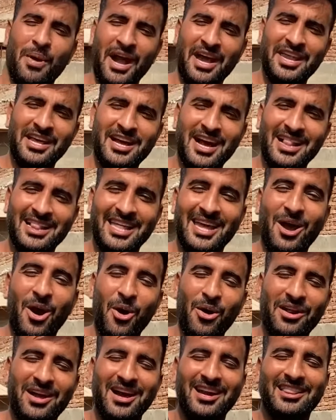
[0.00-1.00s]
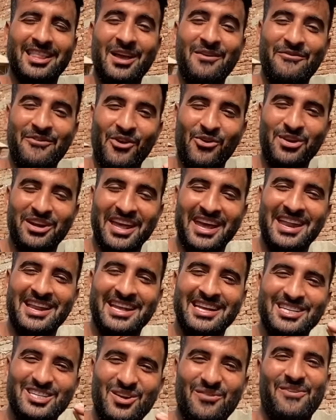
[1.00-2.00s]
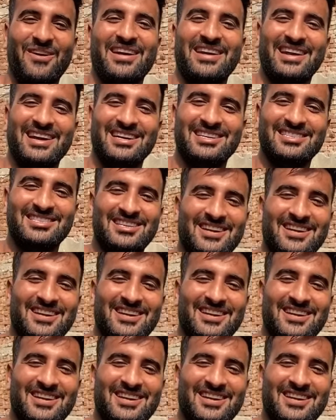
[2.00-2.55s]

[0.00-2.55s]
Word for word: बाहर निकालते हैं और करते हैं फाउंटेन की सफाई आज